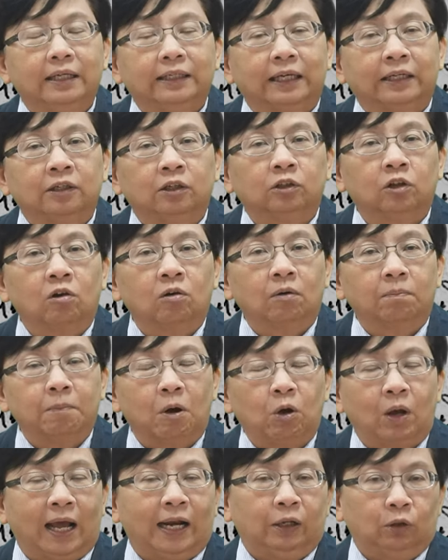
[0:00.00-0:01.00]
ท่านก็ต้อง
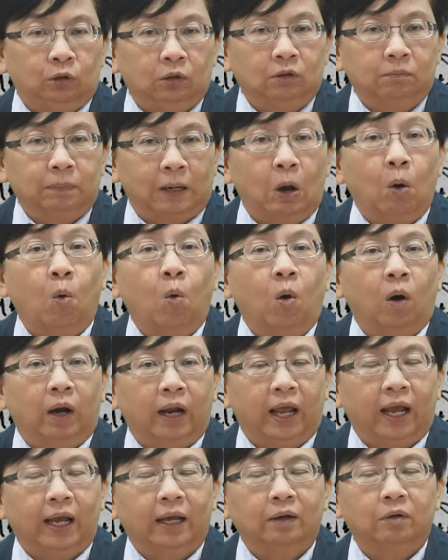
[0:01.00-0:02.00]
ป้องกันพระองค์
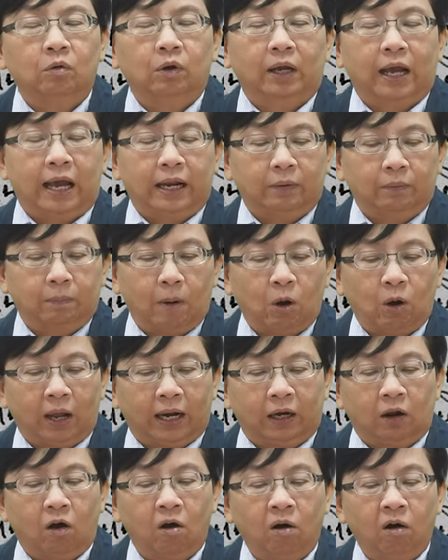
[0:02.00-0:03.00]
นะคะด้วยการป้อง
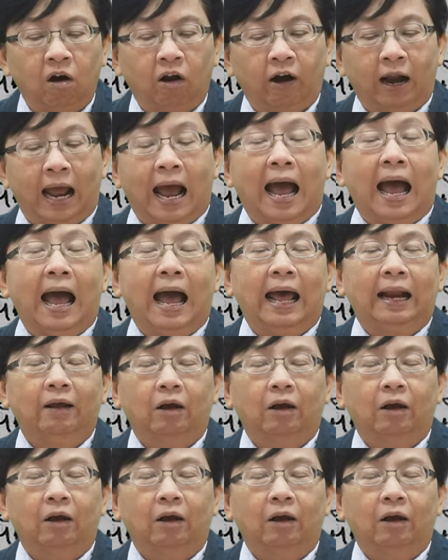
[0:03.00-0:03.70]
กันข้อคอรหา